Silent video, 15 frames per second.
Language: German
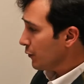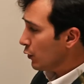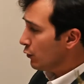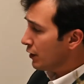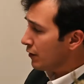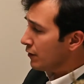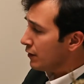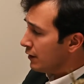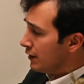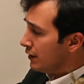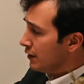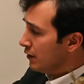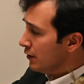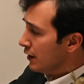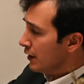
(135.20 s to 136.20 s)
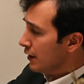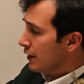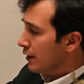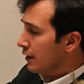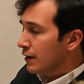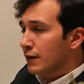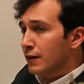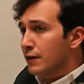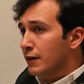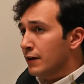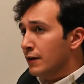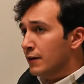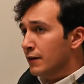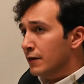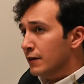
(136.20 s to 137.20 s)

Und das sind hier die